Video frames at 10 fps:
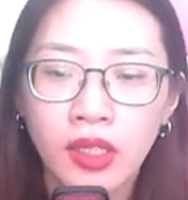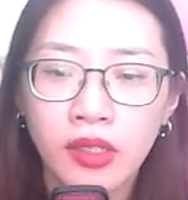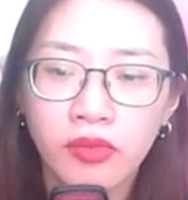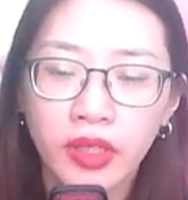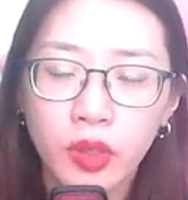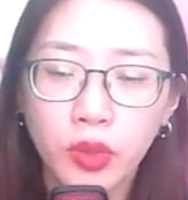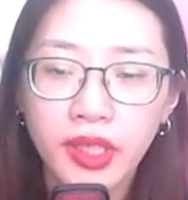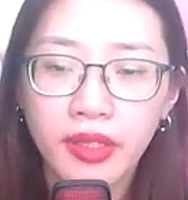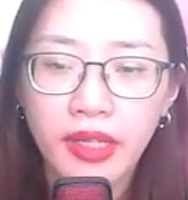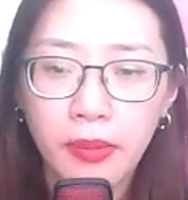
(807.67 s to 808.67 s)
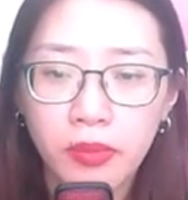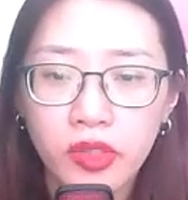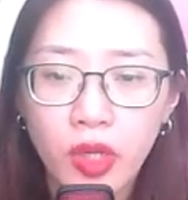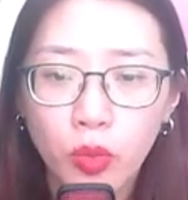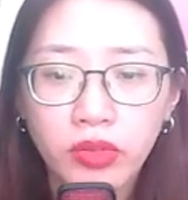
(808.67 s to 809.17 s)
Vực chủ xinh đẹp
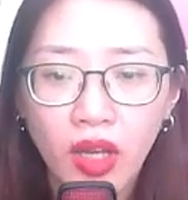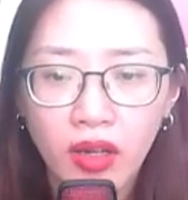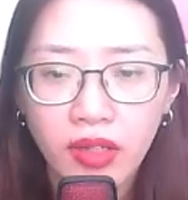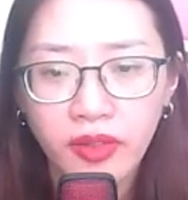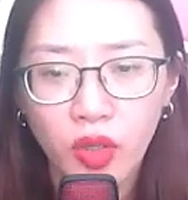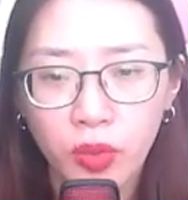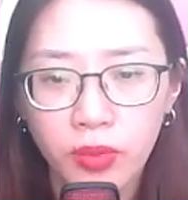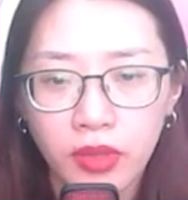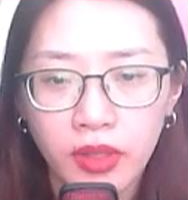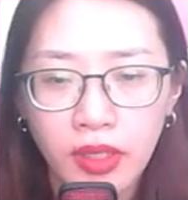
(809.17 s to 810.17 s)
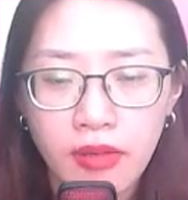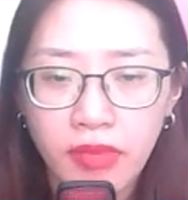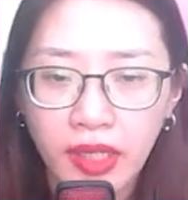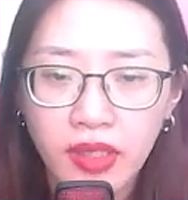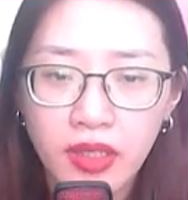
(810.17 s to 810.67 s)
rống to liên tục,
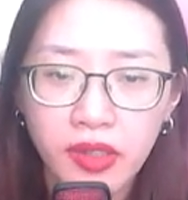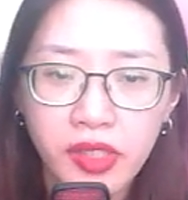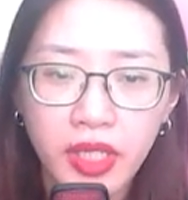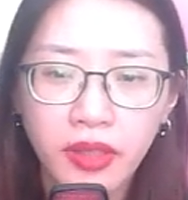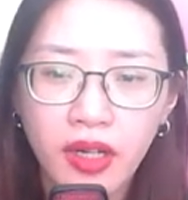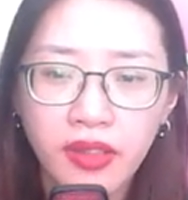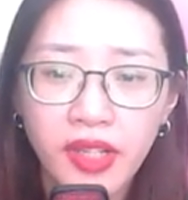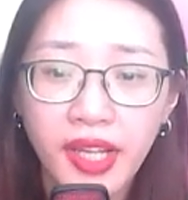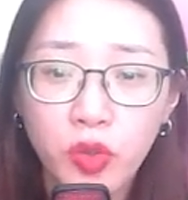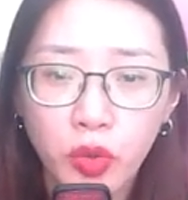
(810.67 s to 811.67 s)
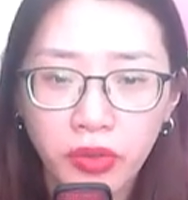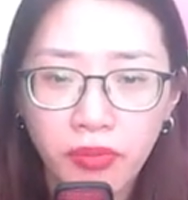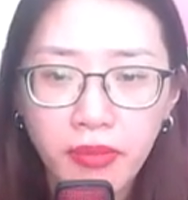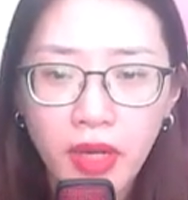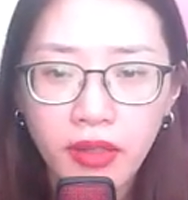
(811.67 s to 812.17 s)
mặt chi lực trên thân điên cuồng
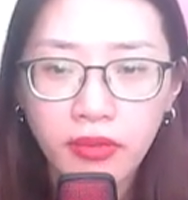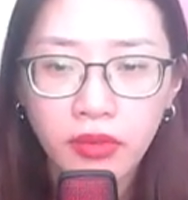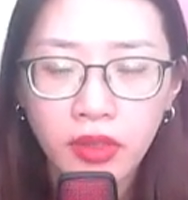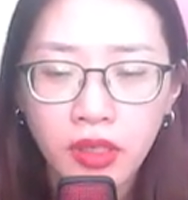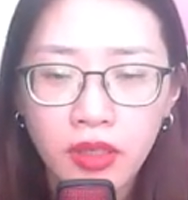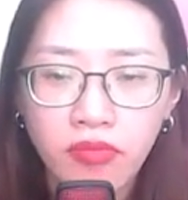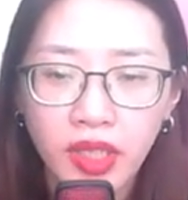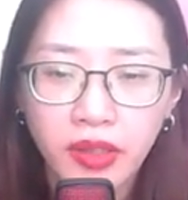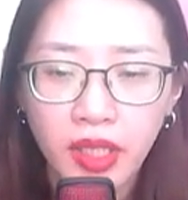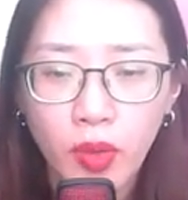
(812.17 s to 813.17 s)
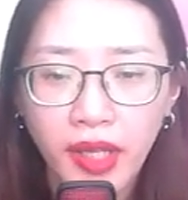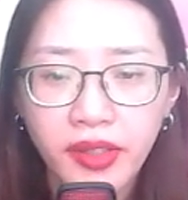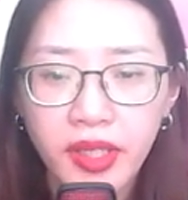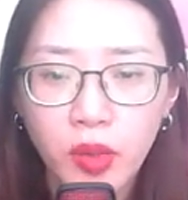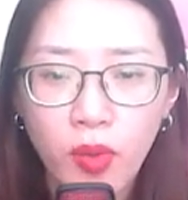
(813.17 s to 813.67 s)
biến mất, bị tịnh hóa
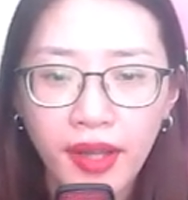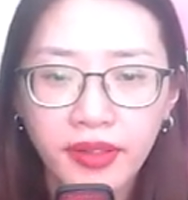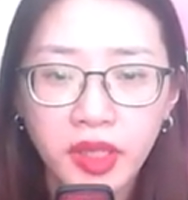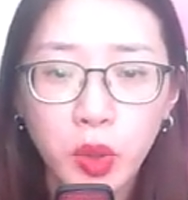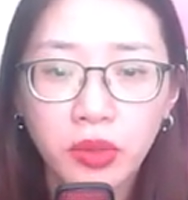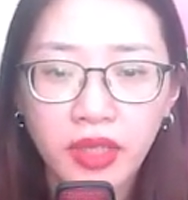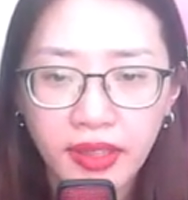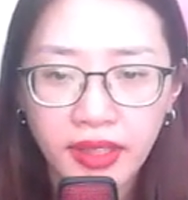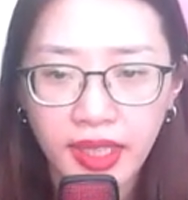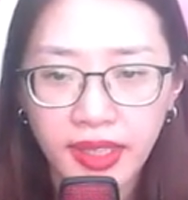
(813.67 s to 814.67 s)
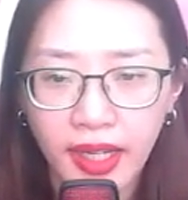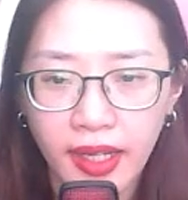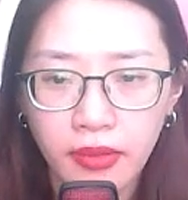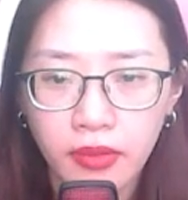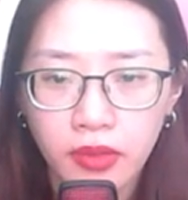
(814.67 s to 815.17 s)
chi quang xua tan sạch sẽ.
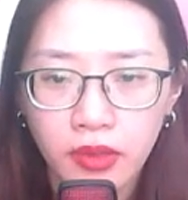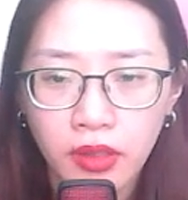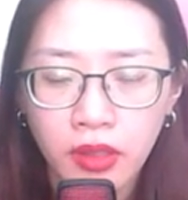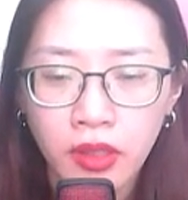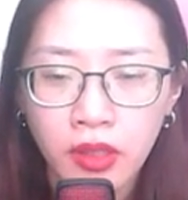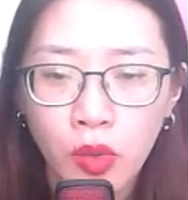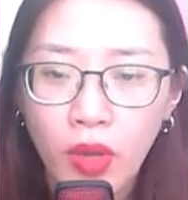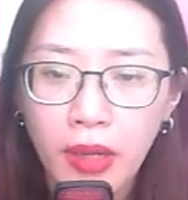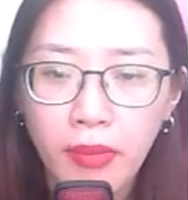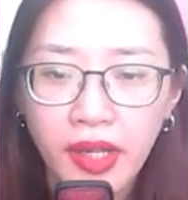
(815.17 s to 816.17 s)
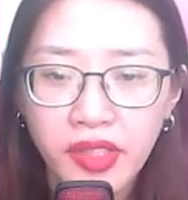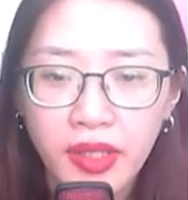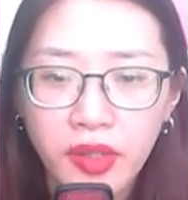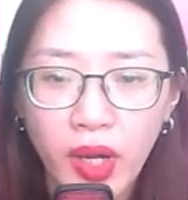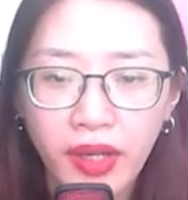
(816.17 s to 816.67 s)
Quang mang
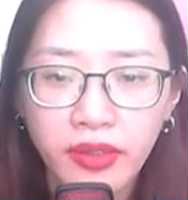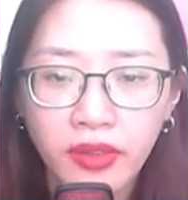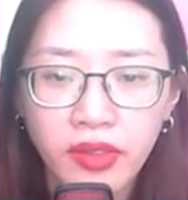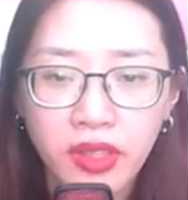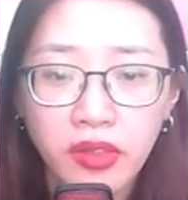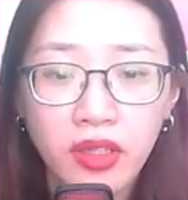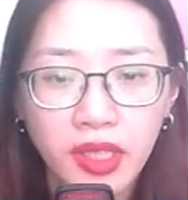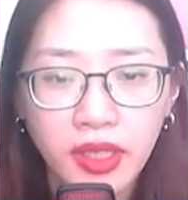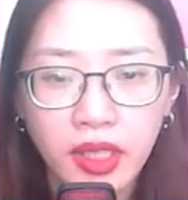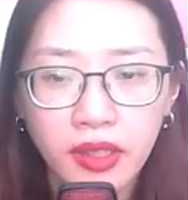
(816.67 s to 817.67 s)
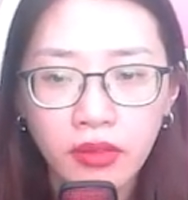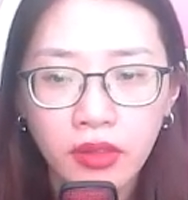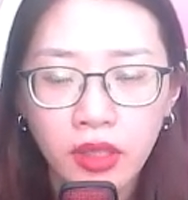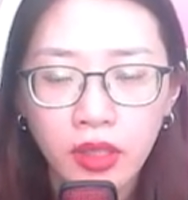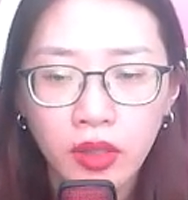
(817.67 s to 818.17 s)
trắng noãn như có linh tính,
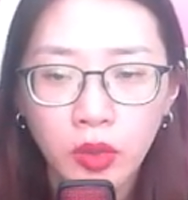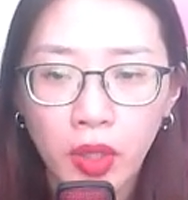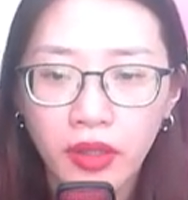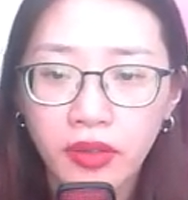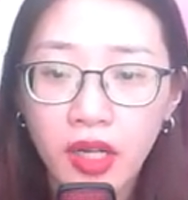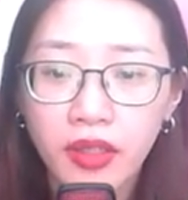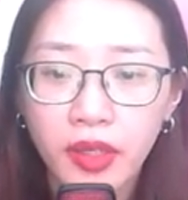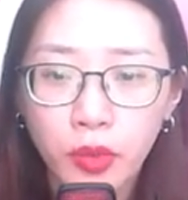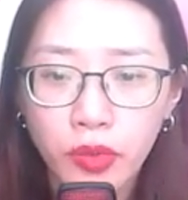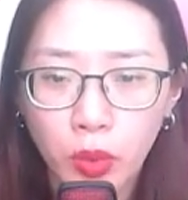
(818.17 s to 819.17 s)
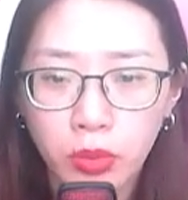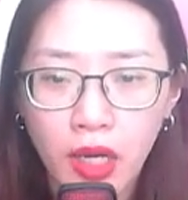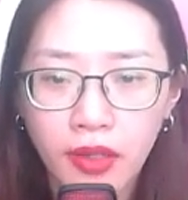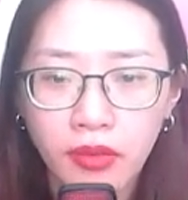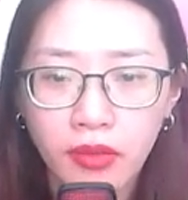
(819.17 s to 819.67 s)
thuận thất hiếu nhục
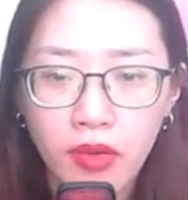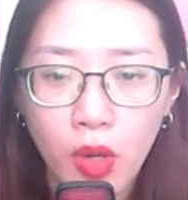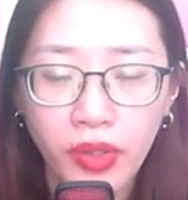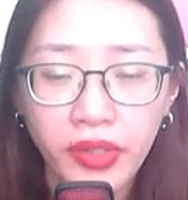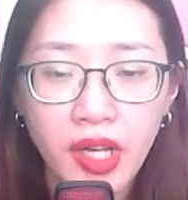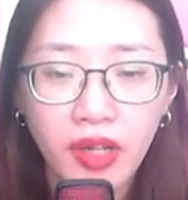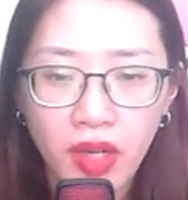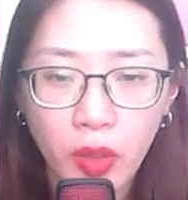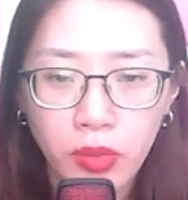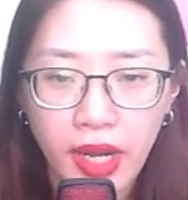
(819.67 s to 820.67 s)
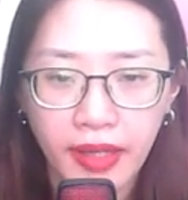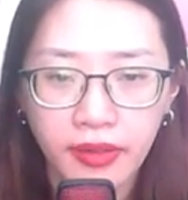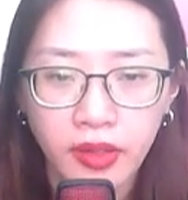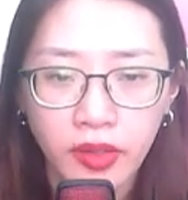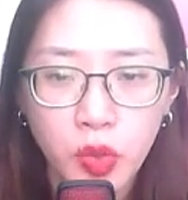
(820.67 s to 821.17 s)
thân, lỗ chân lông nàng
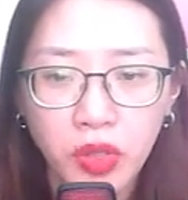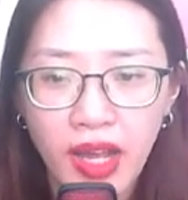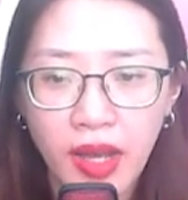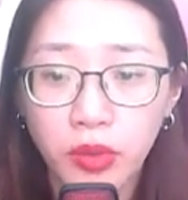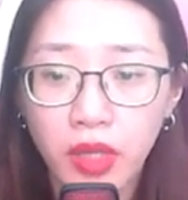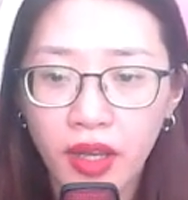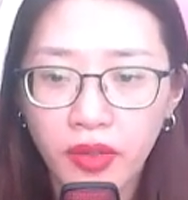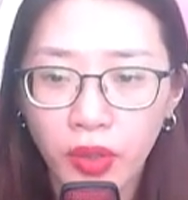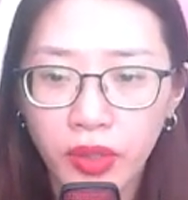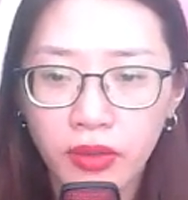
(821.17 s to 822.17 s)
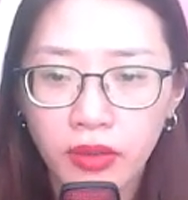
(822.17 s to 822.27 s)
chui vào thể nội.